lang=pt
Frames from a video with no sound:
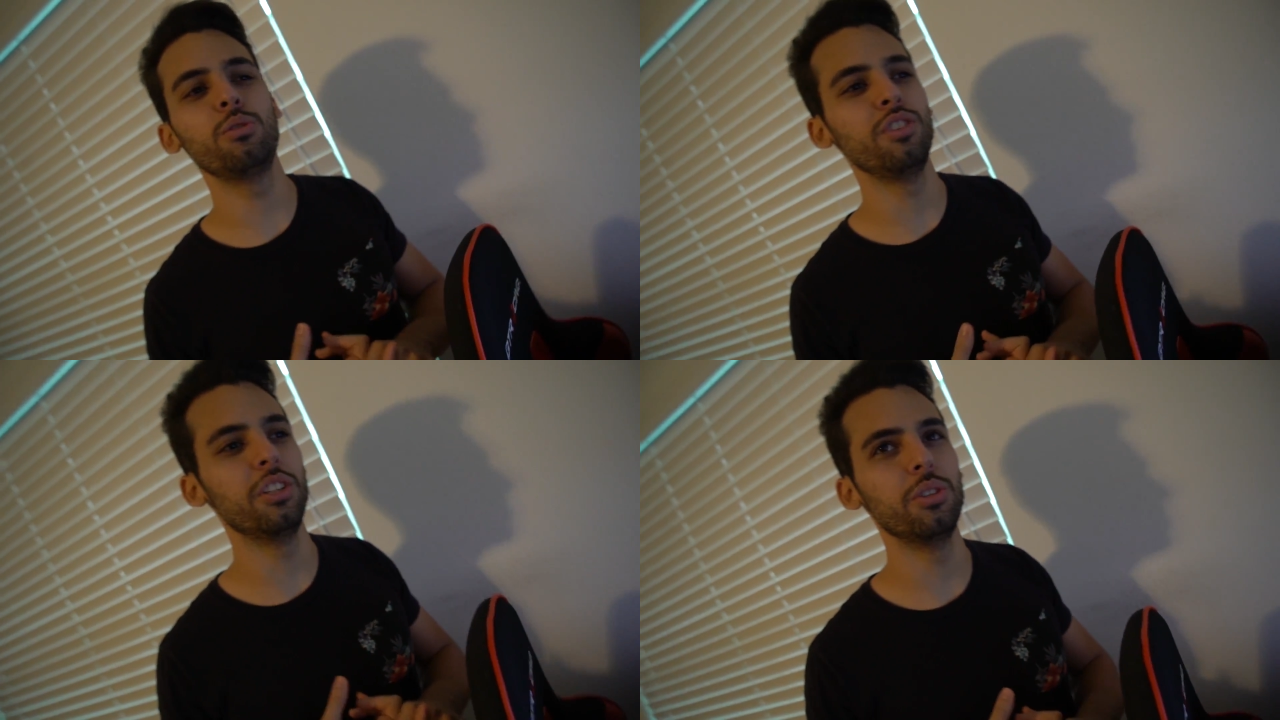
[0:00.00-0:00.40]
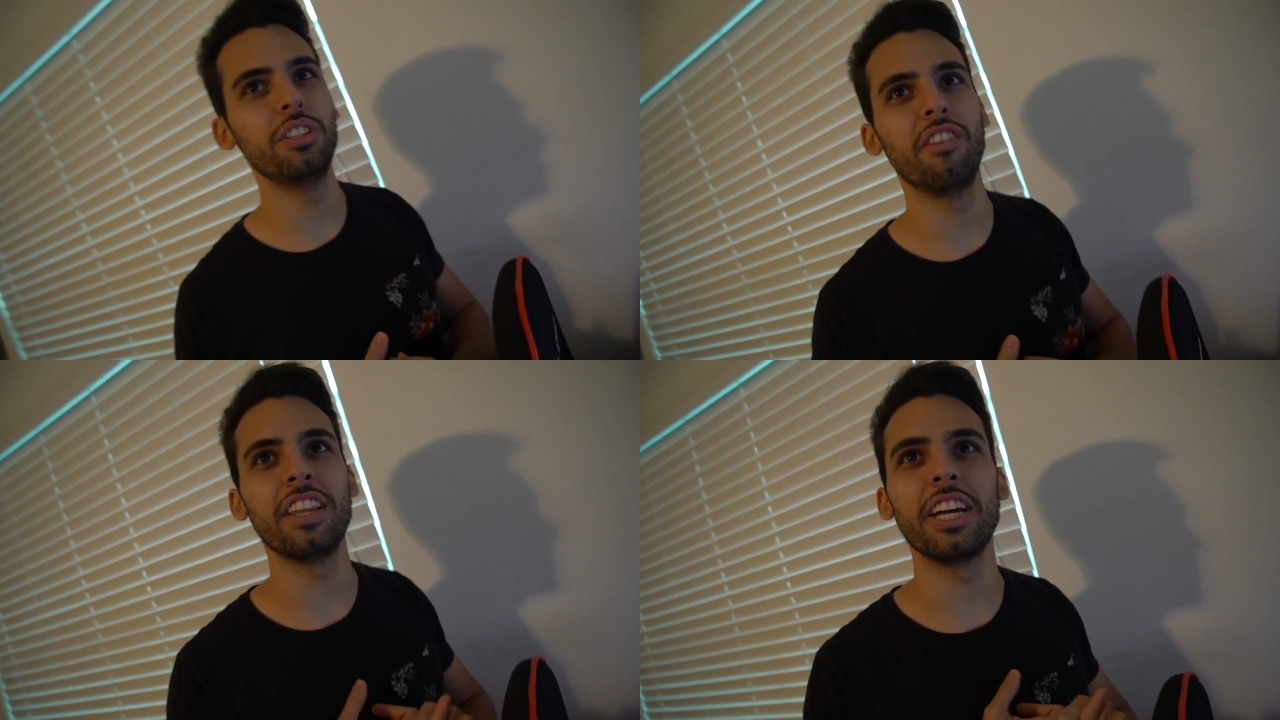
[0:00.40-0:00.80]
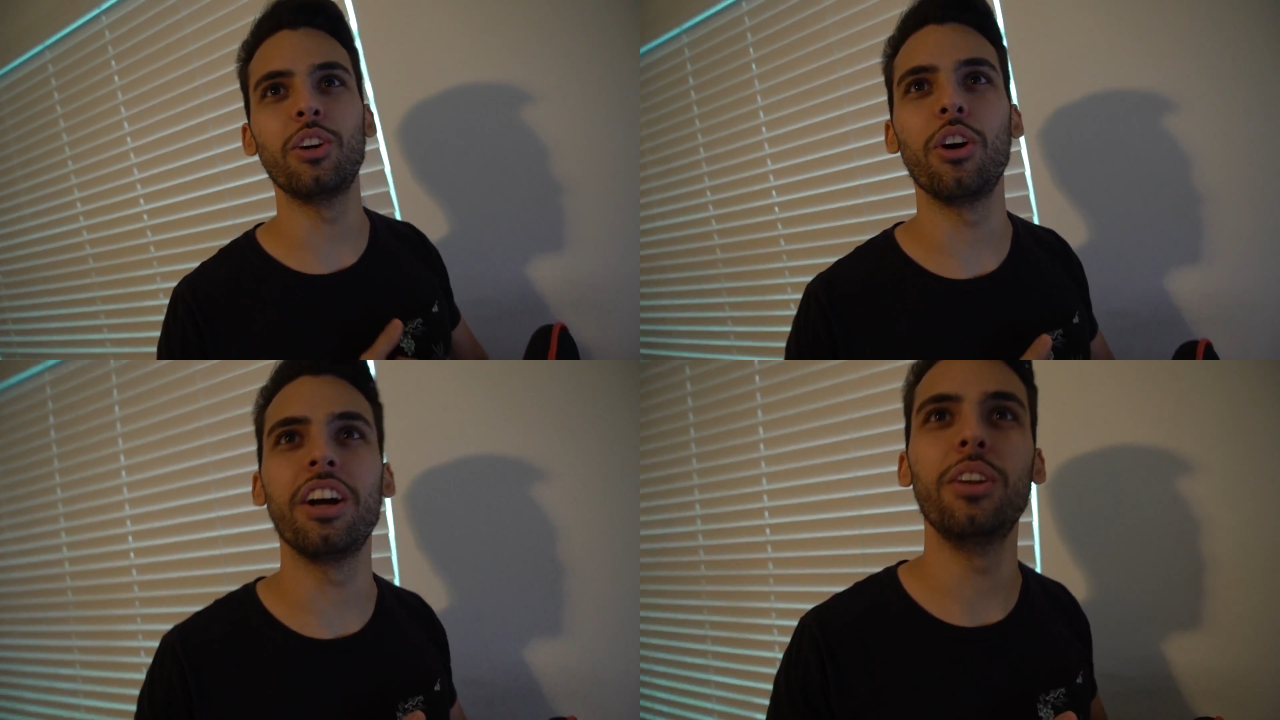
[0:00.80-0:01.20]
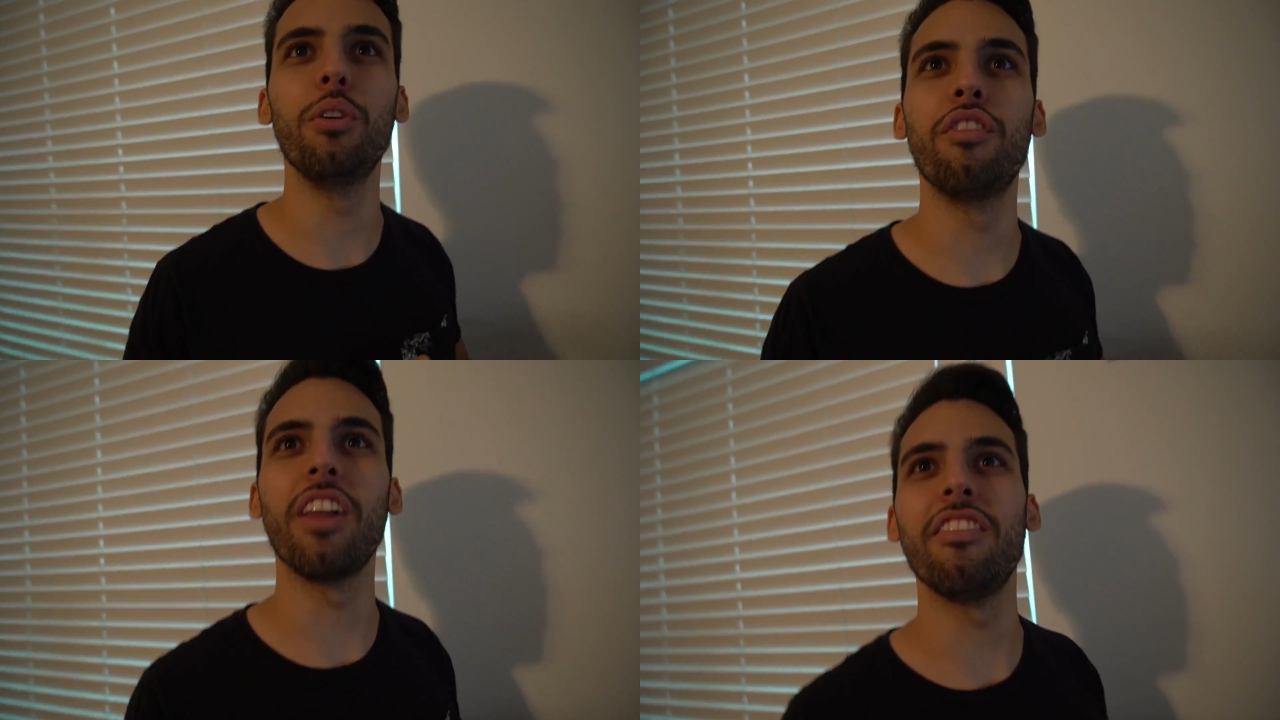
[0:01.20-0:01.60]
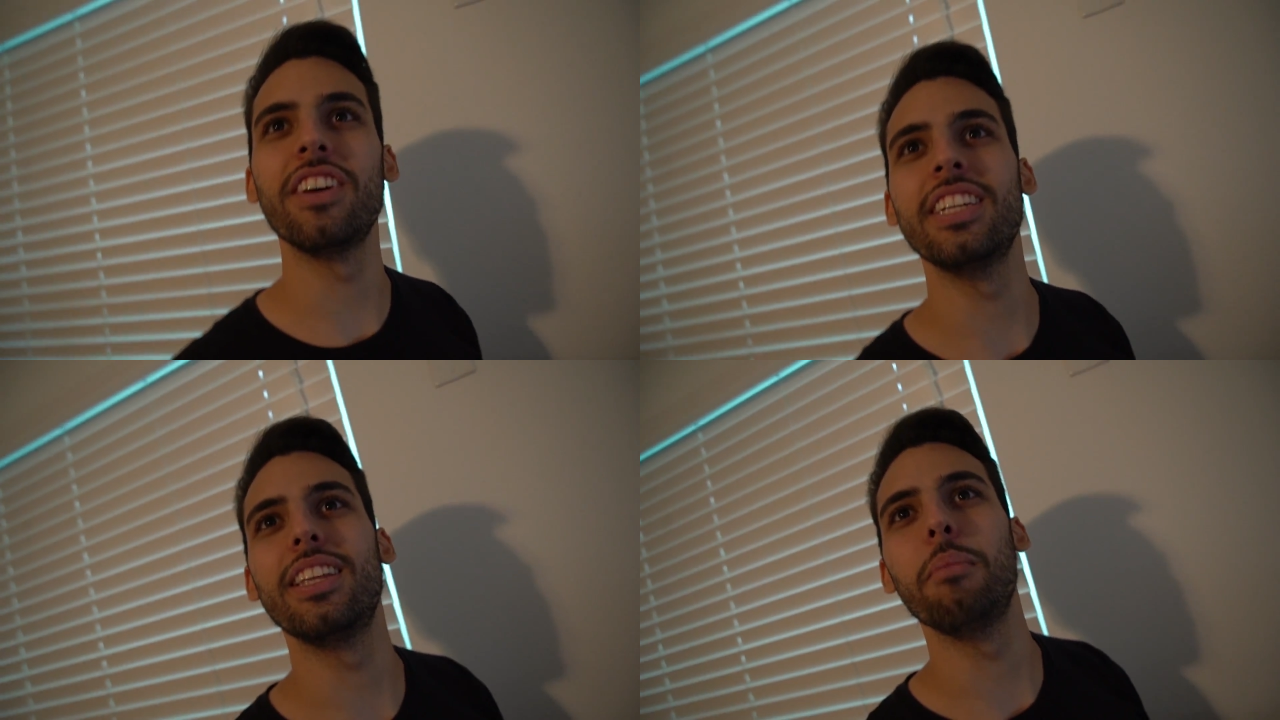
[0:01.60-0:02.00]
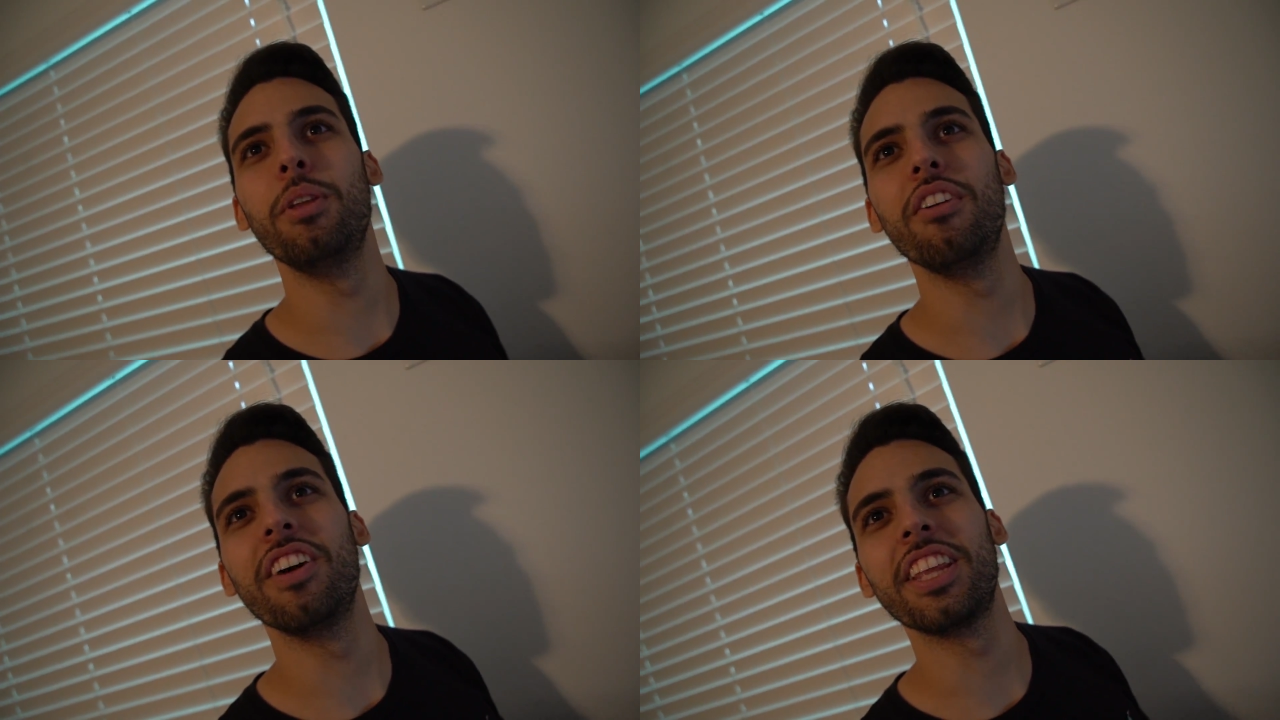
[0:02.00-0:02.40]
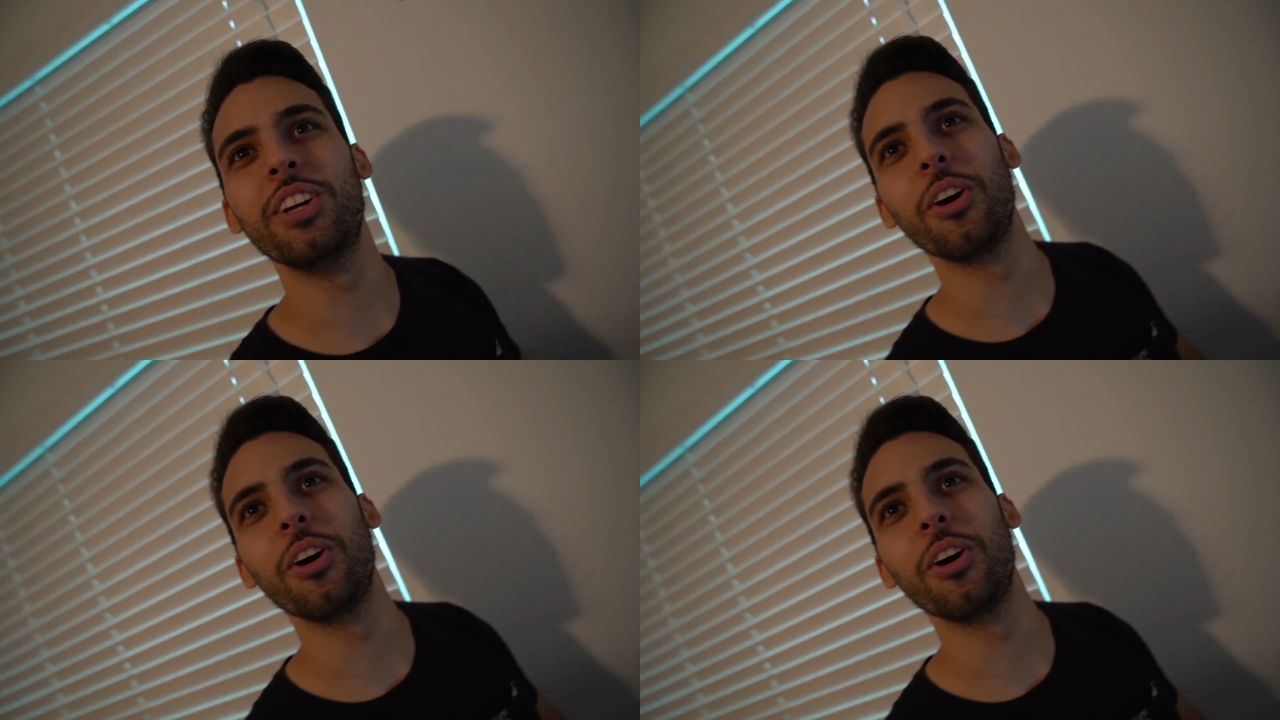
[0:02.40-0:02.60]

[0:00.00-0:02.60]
os vídeos e vai estar tá jogando e o Flá faz a thumbnail e vai estar tá